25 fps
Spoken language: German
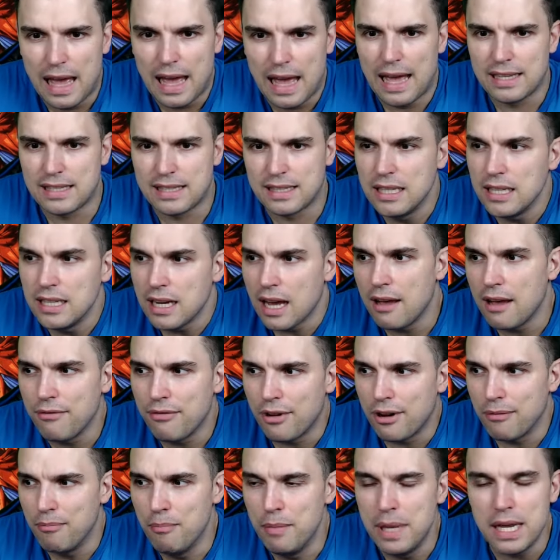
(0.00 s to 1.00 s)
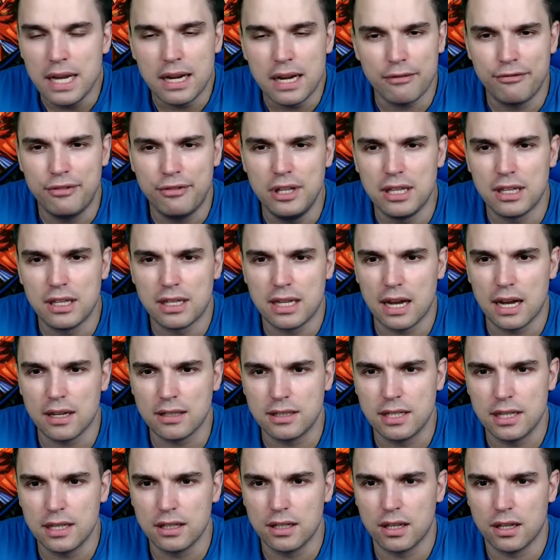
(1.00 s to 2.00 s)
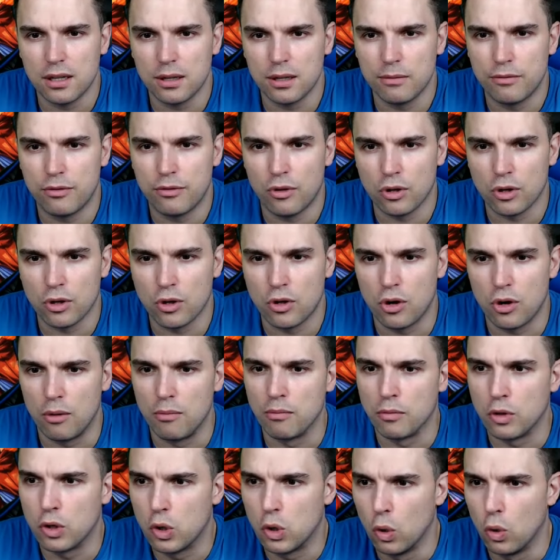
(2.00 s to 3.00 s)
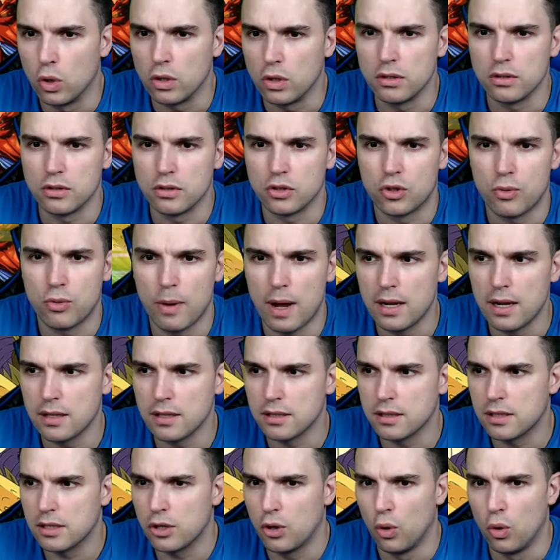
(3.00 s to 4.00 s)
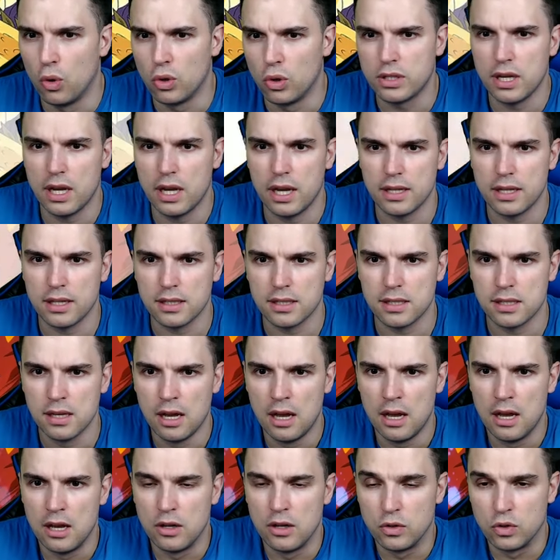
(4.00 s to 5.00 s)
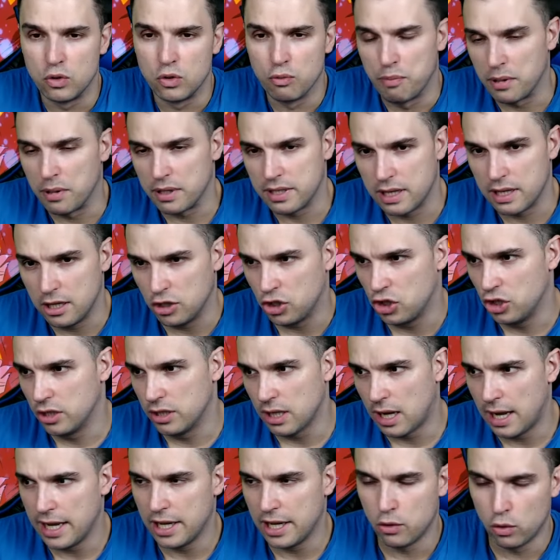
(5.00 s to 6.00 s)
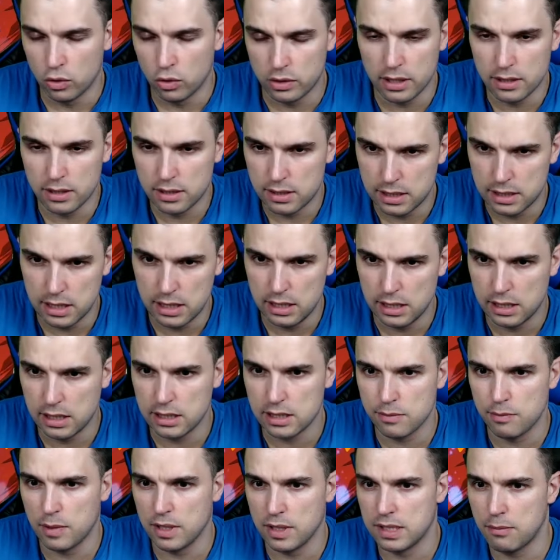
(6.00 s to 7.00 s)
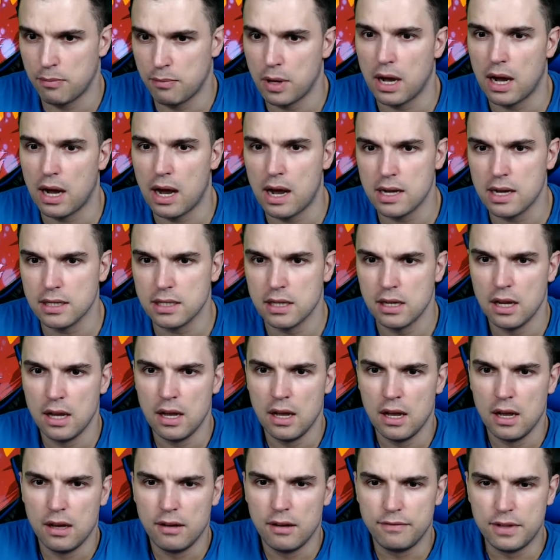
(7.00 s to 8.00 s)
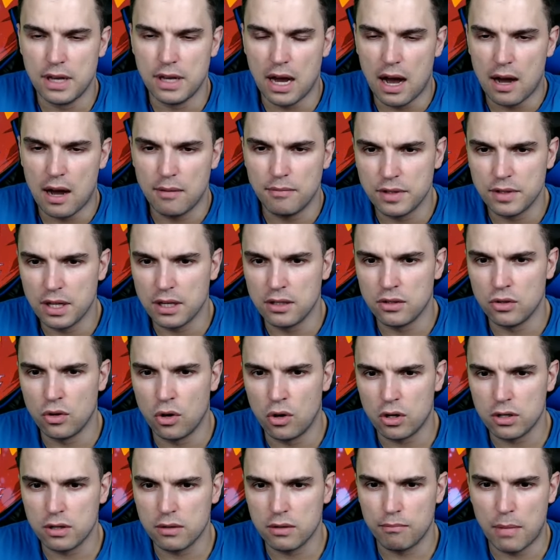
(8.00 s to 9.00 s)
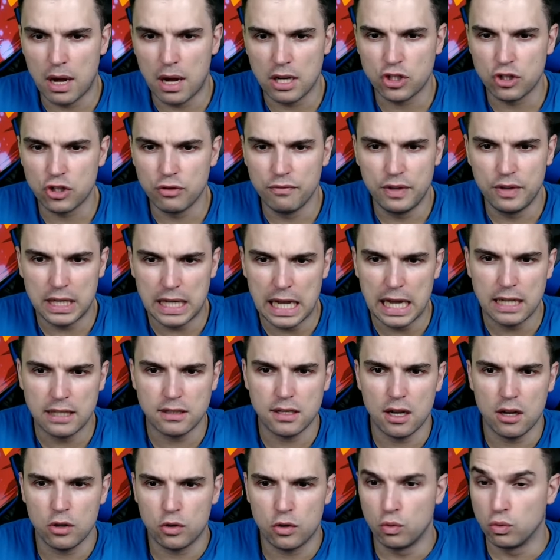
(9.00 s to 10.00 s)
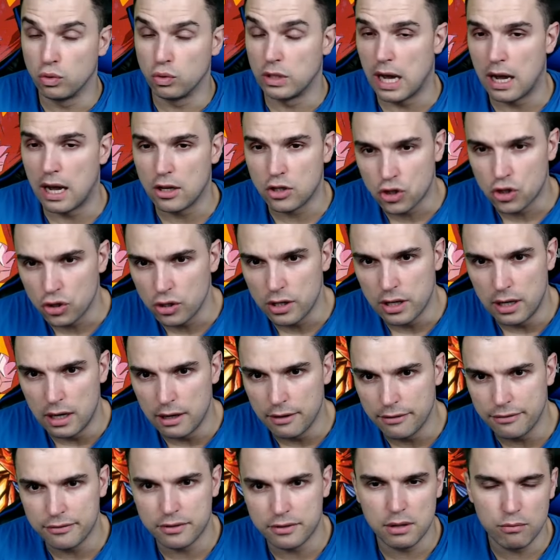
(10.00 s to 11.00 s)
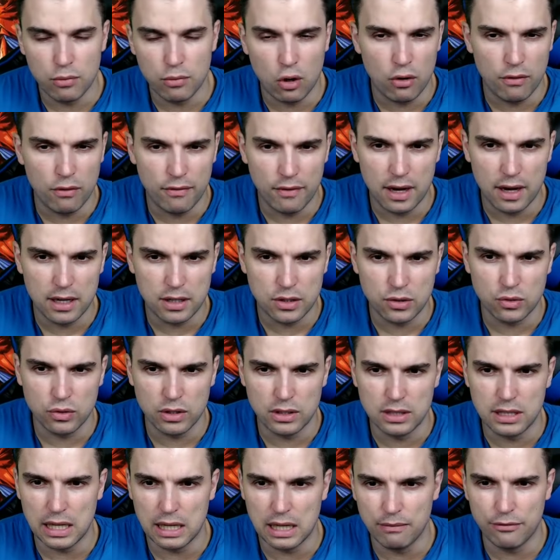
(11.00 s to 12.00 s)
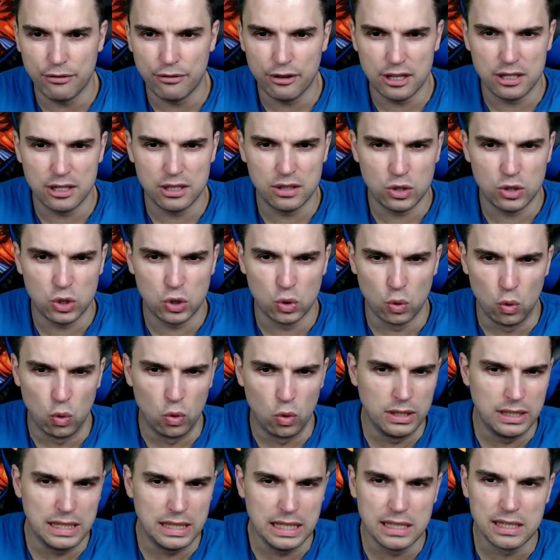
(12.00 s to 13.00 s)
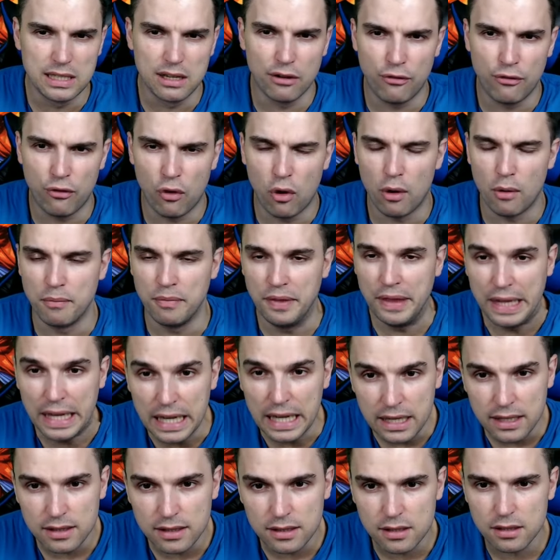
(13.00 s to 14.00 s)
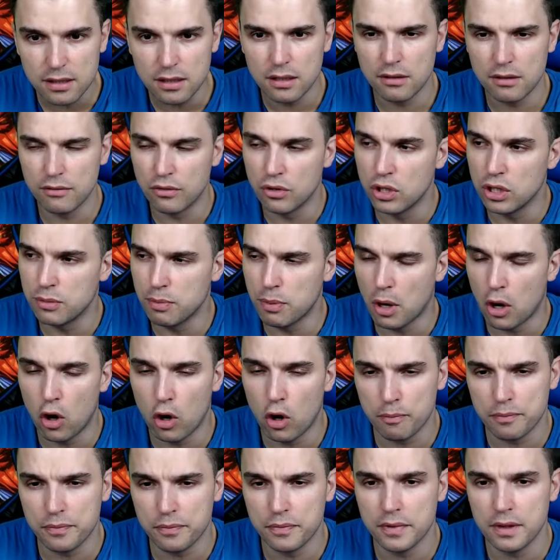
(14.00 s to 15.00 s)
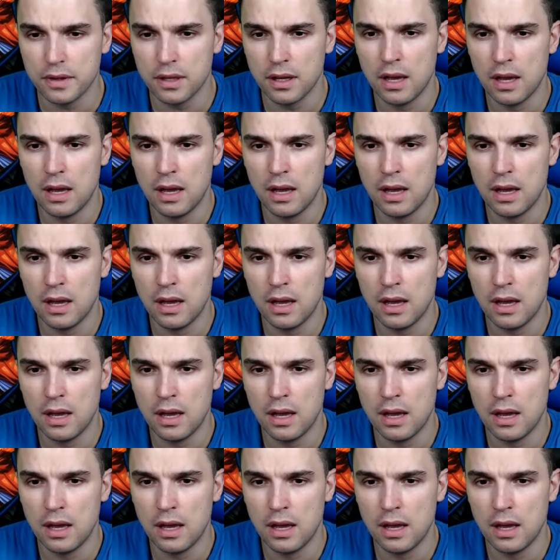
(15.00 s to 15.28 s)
es sind einfach mega viele Charaktere darin vorgekommen. Goten, Trunks, Gotenks, Super Saiyan 3 Gotenks zähle ich jetzt mal separat. Wir haben dann noch Majin Vegeta. Gut, der hat schon LF. Den brauchen wir also in dem Fall so in dieser Form nicht, würde ich behaupten.